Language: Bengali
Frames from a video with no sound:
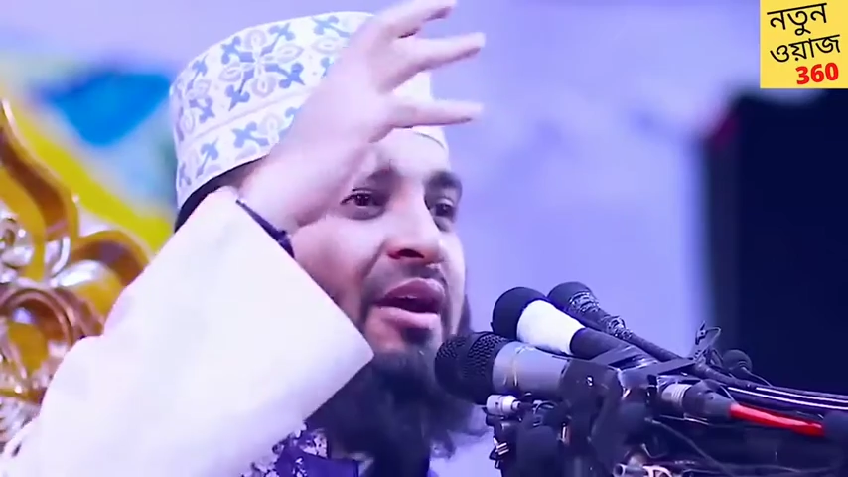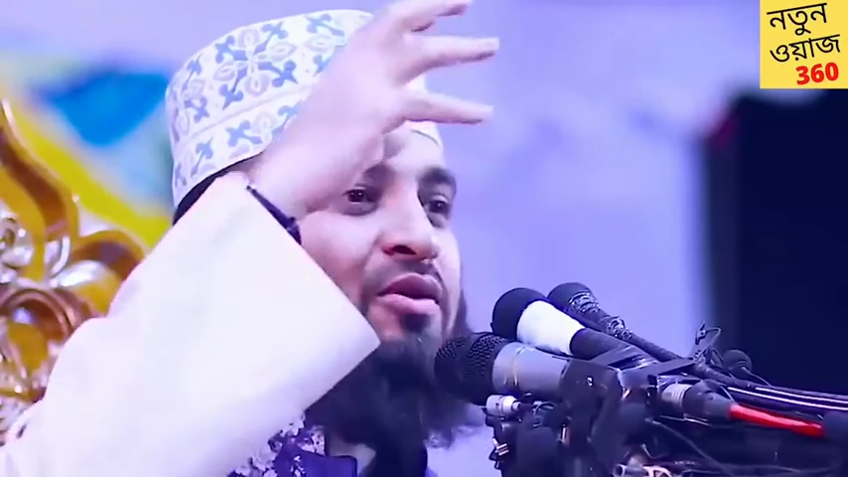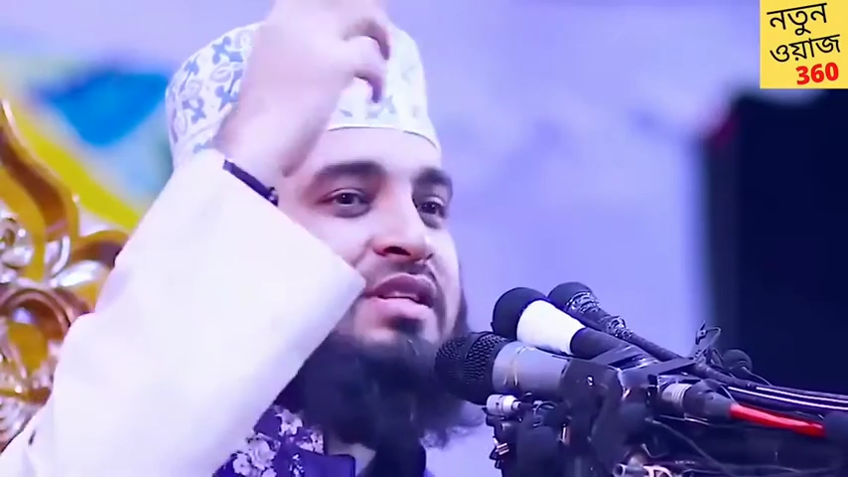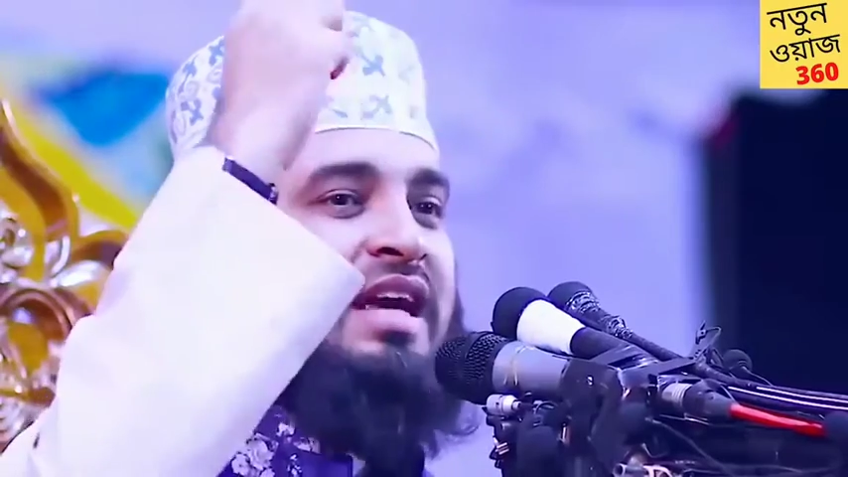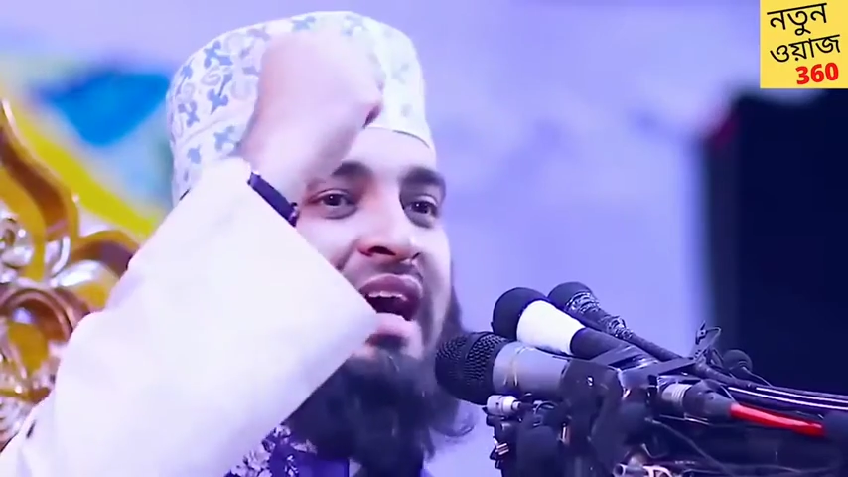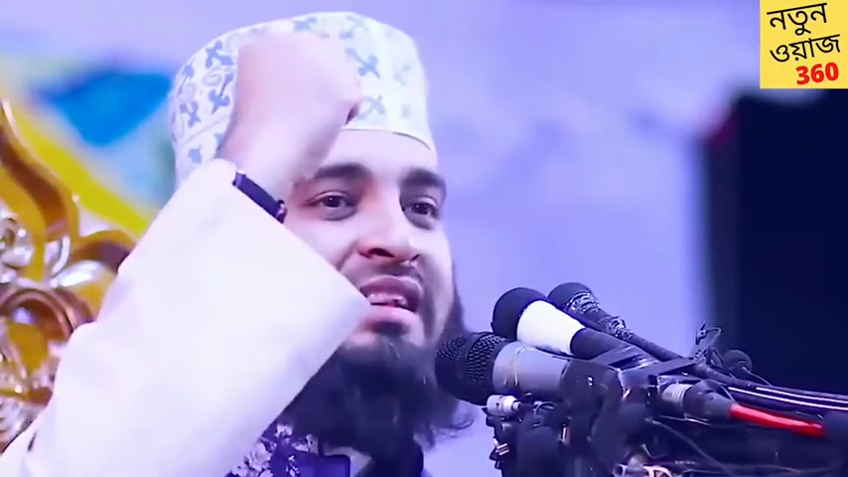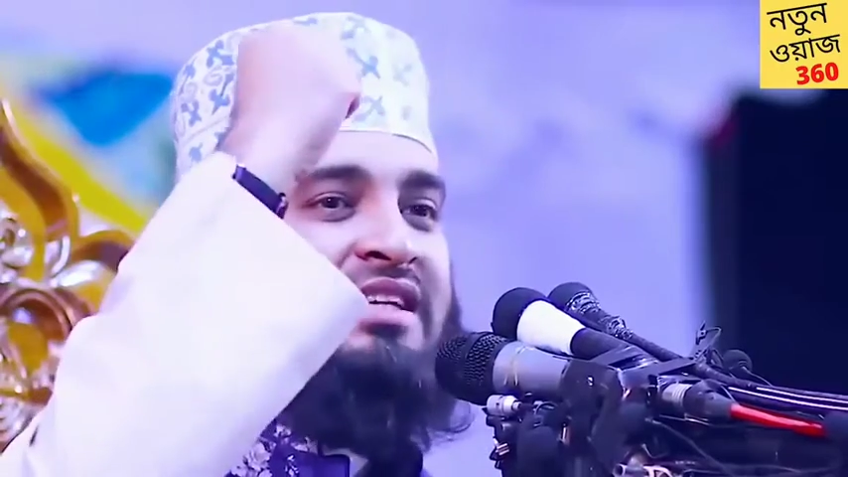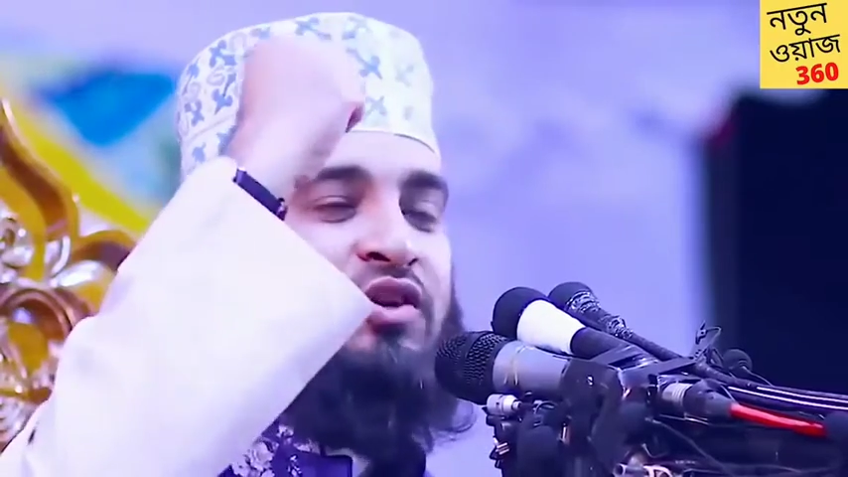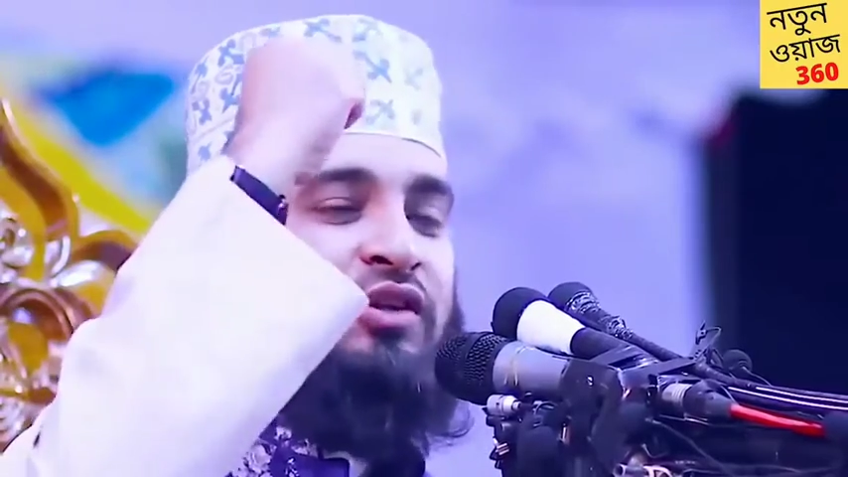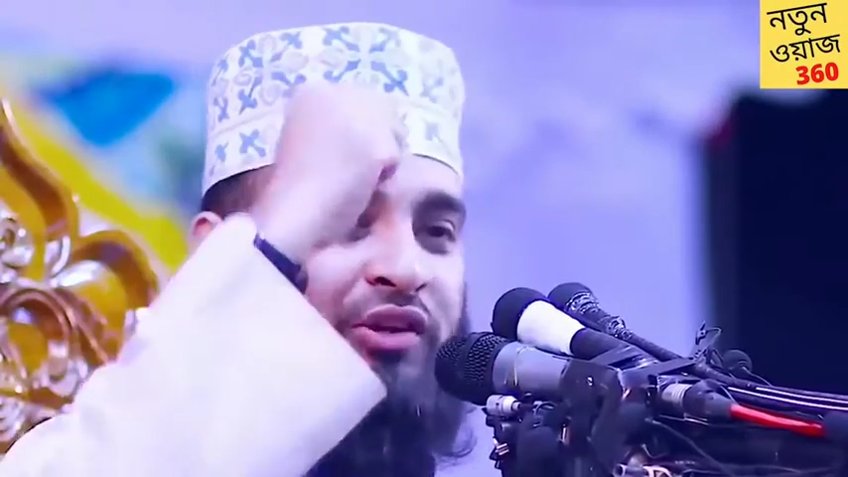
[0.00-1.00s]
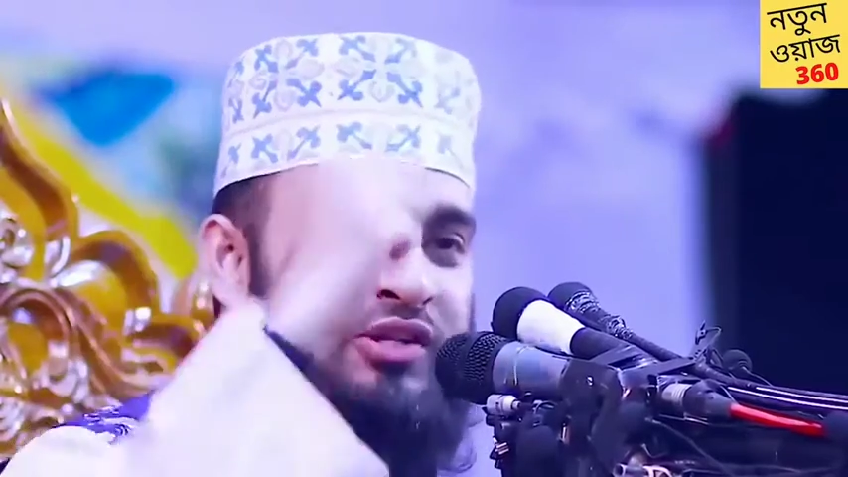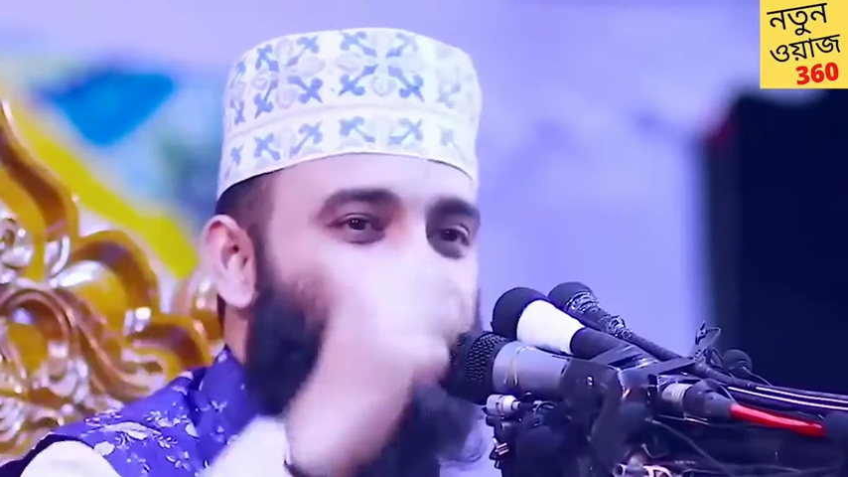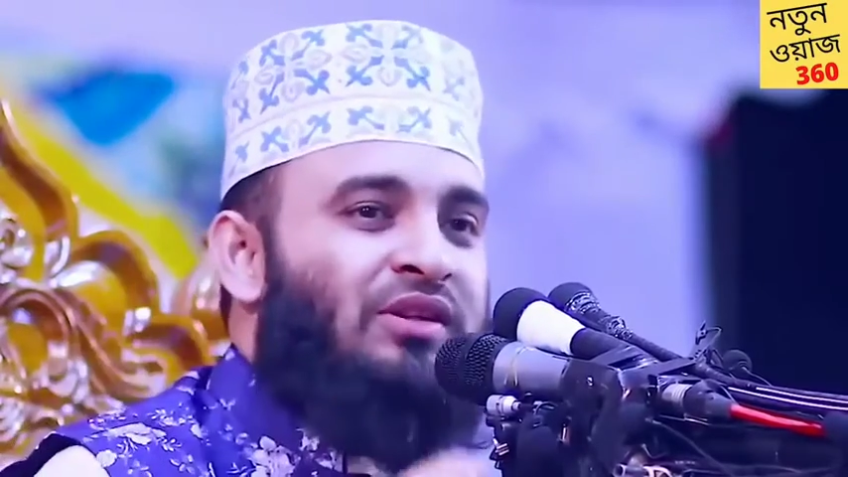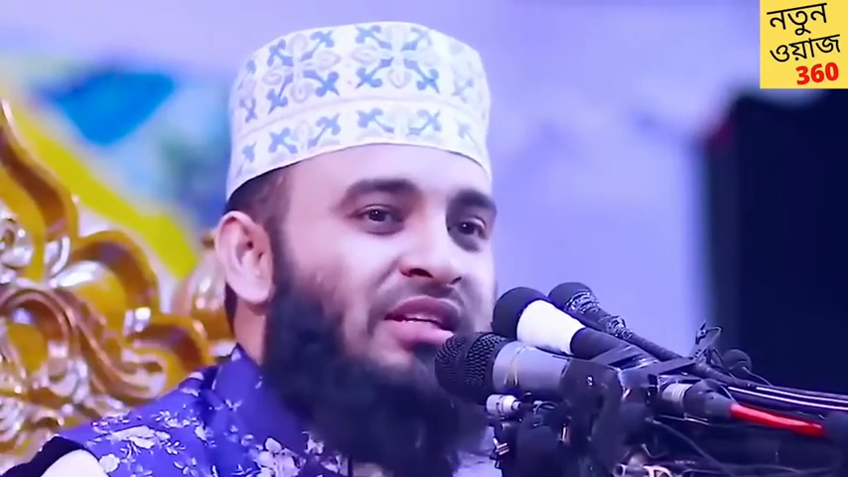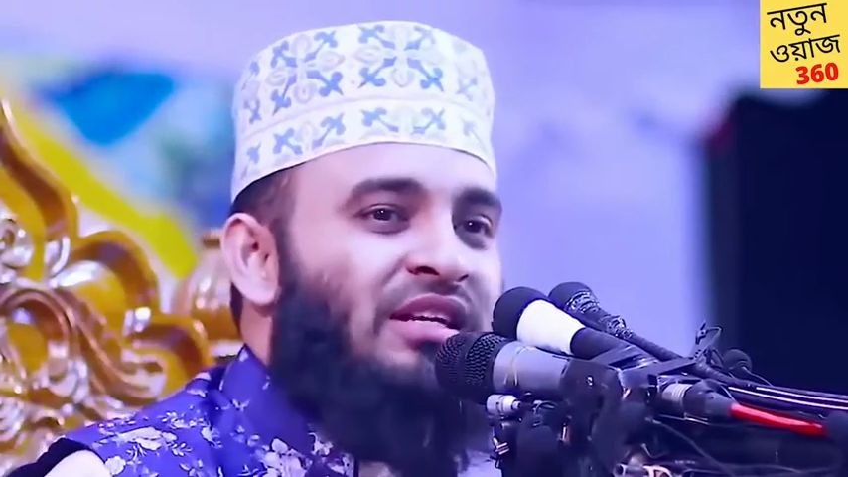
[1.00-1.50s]
এখন যে হাতে শক্তি ওই
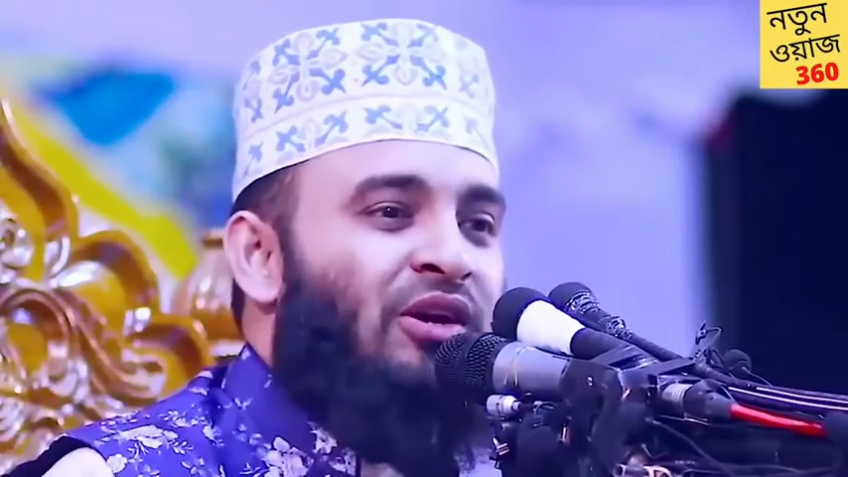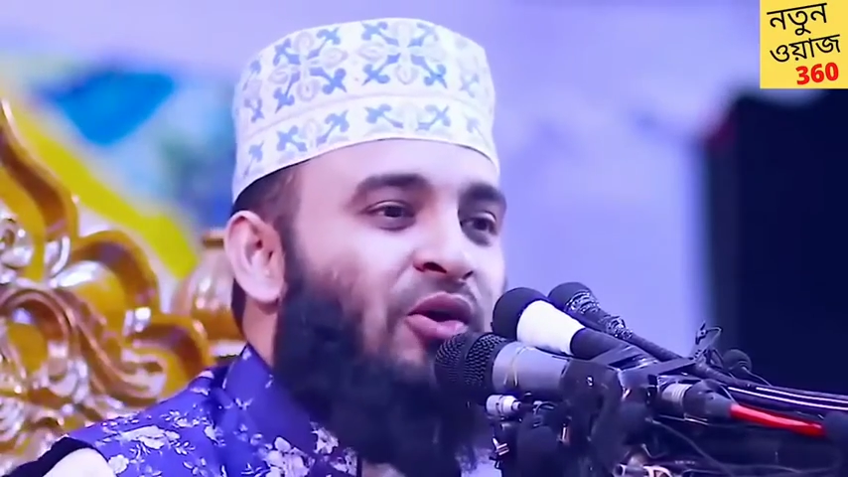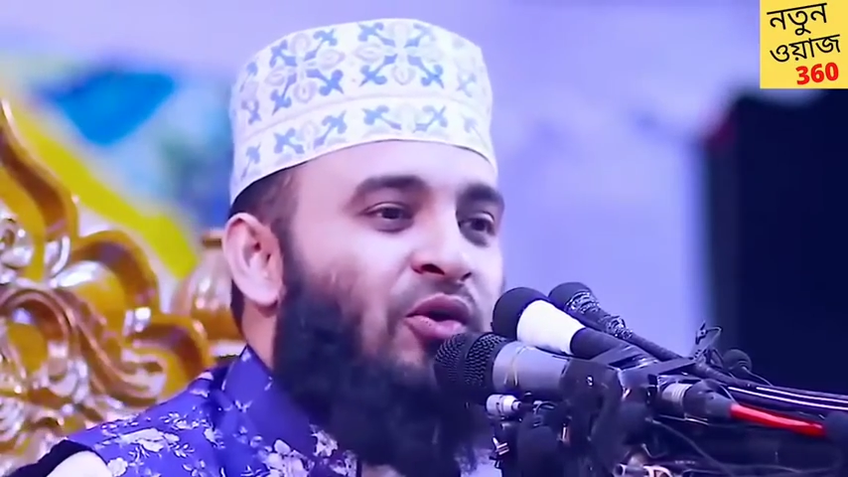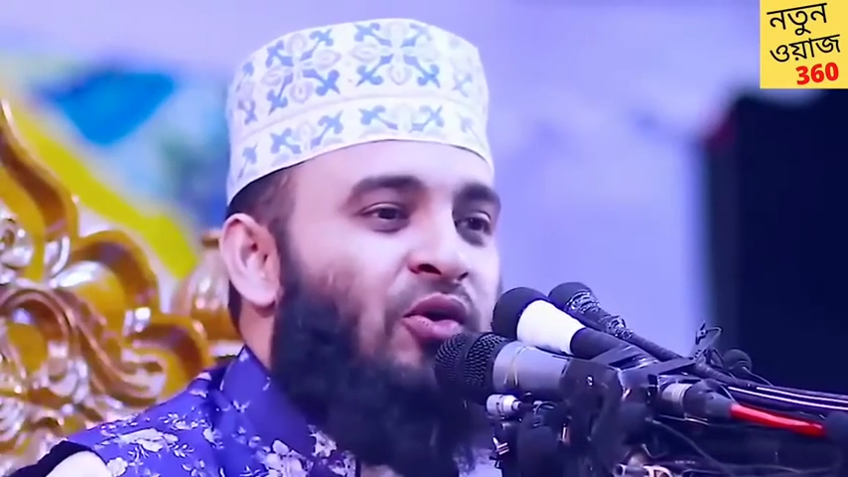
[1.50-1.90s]
শক্তি ছিল